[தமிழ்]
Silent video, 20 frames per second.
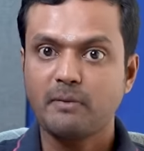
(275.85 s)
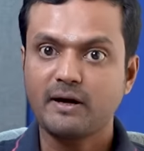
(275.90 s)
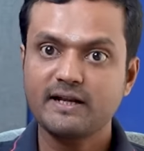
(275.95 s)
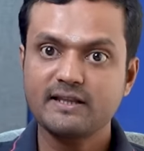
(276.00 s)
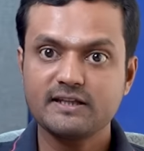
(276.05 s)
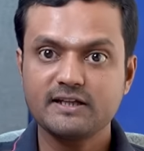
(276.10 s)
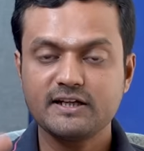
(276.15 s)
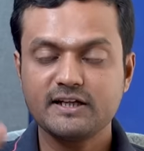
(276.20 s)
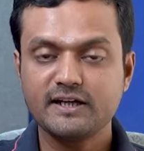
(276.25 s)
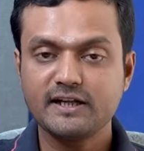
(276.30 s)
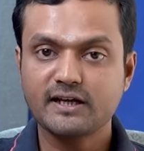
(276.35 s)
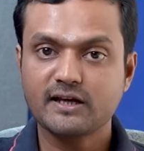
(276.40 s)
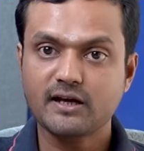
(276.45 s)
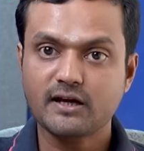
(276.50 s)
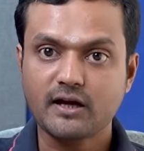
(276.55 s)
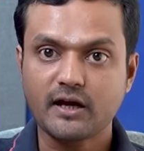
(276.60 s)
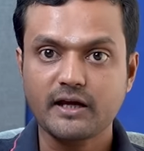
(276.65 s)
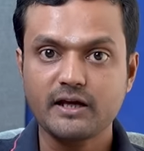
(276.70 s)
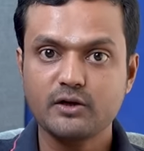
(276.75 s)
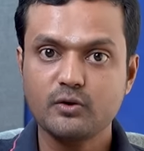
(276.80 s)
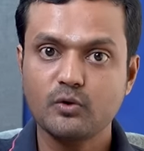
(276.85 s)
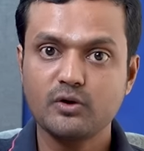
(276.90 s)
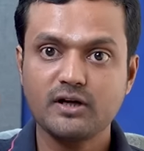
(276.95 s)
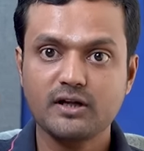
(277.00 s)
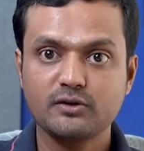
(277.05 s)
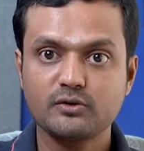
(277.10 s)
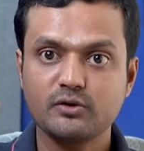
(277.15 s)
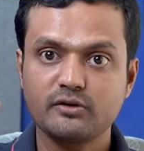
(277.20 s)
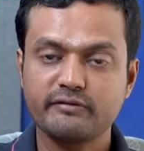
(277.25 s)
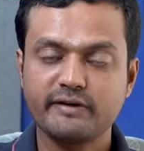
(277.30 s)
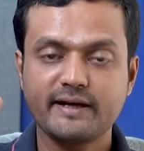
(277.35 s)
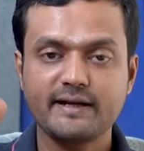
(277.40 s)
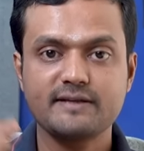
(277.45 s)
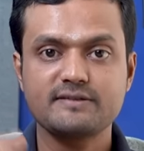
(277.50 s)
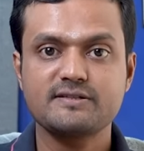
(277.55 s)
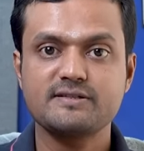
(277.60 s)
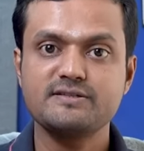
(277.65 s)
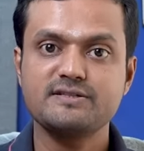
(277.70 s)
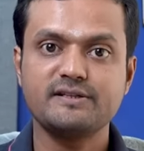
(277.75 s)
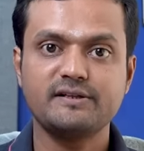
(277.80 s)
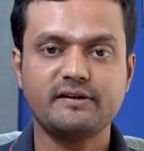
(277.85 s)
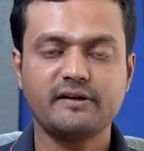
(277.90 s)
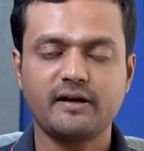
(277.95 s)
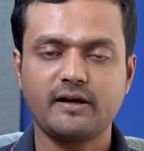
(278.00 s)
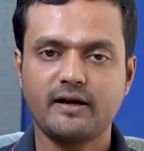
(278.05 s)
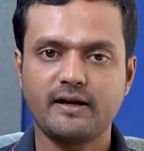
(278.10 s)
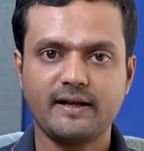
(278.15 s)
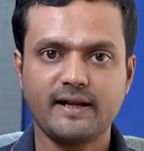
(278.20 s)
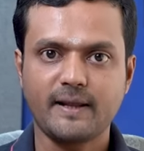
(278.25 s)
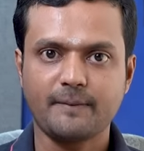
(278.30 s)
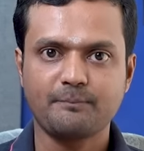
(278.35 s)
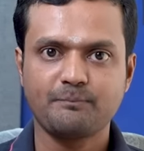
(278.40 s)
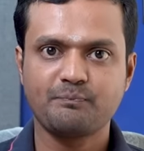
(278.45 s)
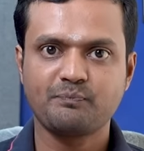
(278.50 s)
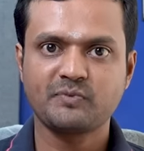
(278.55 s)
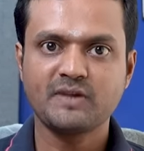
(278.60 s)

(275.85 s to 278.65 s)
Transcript: மனிதன் இன்றைக்கி கை கொண்டு அந்த ஒரு வேலையை செஞ்சுக்கிட்டு இருக்கான்ல